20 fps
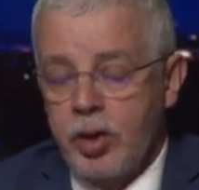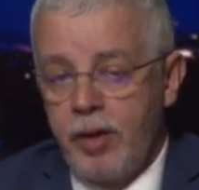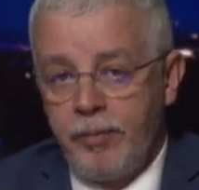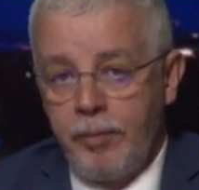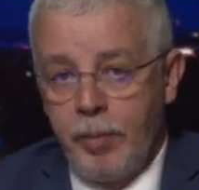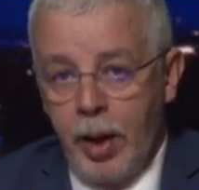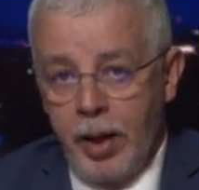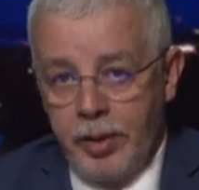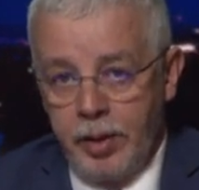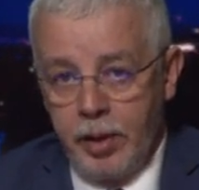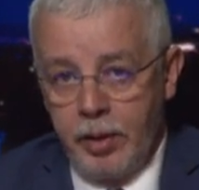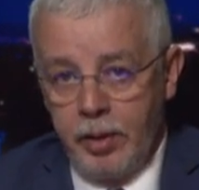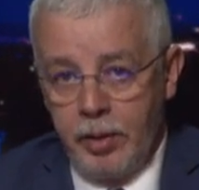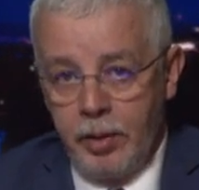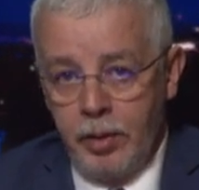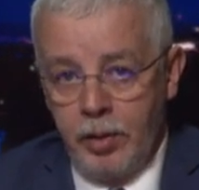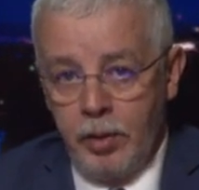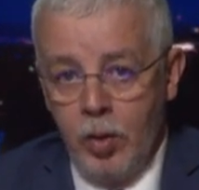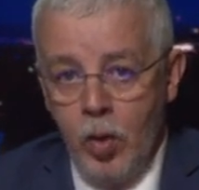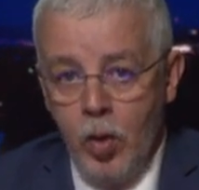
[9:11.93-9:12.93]
جوزيف
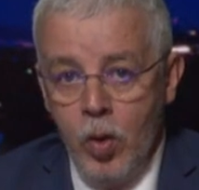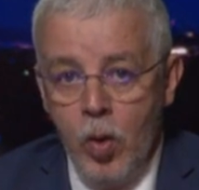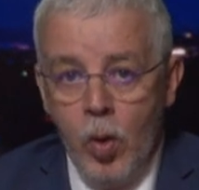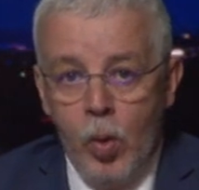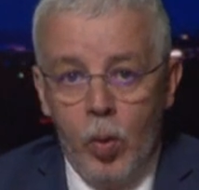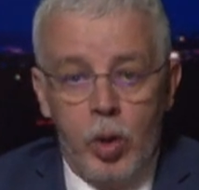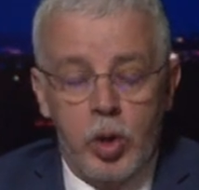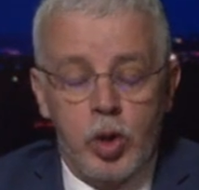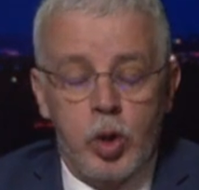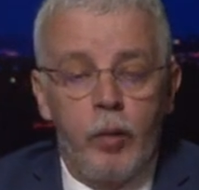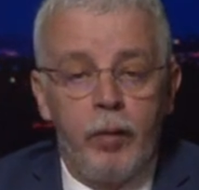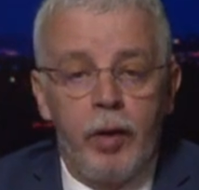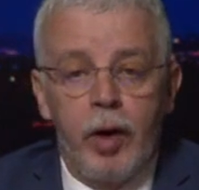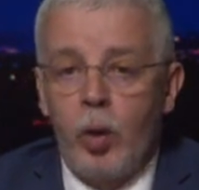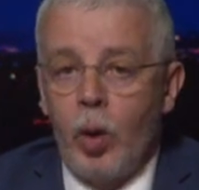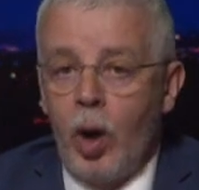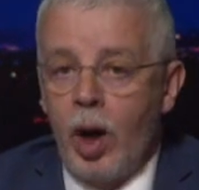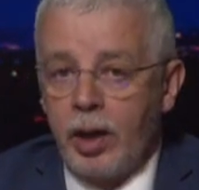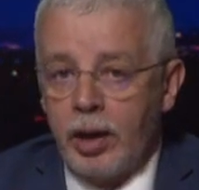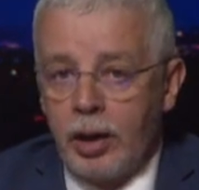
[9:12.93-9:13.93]
بايدن نعم
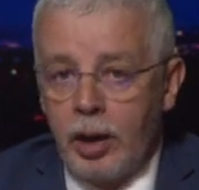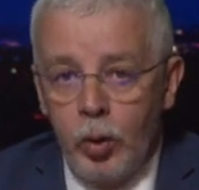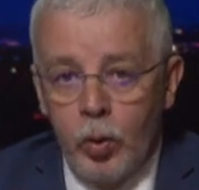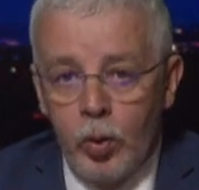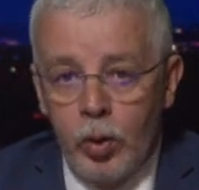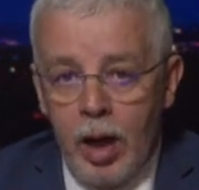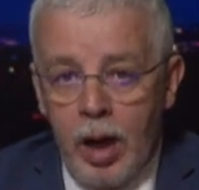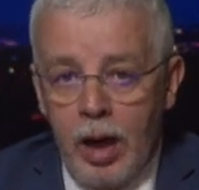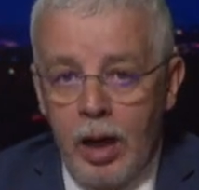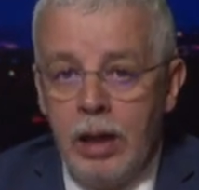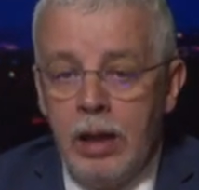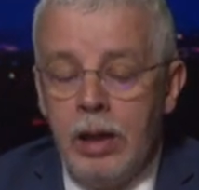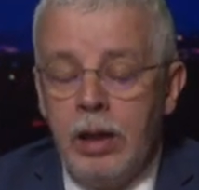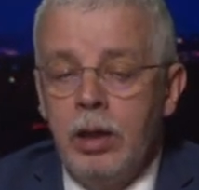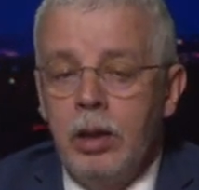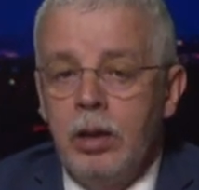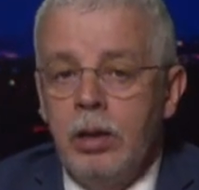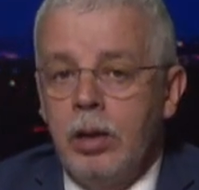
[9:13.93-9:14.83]
وسوف يعرقلون